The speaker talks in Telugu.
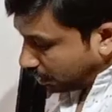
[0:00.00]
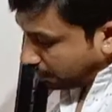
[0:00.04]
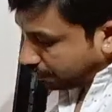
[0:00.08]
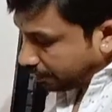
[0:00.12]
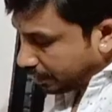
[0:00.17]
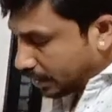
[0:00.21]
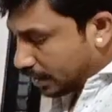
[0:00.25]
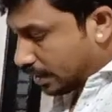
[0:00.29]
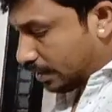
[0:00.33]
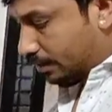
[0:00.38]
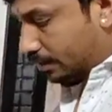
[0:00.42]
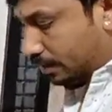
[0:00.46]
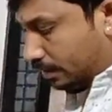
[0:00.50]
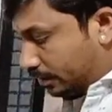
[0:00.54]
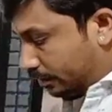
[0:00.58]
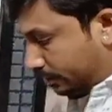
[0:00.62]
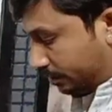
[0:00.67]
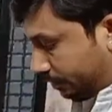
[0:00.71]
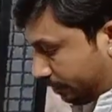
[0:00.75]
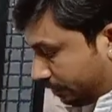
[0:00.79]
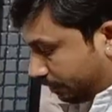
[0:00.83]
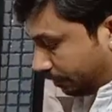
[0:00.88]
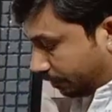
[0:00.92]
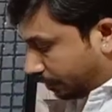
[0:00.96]
మీకు
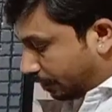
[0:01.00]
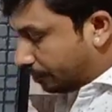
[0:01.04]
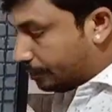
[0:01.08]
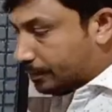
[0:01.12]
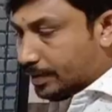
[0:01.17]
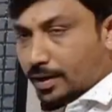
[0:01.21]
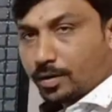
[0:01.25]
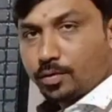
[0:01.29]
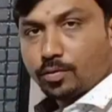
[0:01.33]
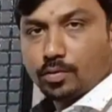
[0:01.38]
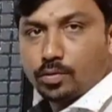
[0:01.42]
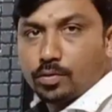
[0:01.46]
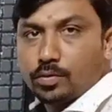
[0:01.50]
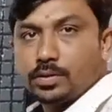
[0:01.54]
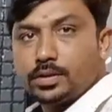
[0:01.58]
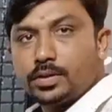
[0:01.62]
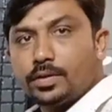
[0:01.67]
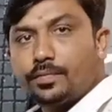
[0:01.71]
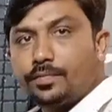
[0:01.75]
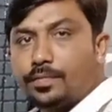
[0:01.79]
ఫిఫ్టీ టూ నుంచి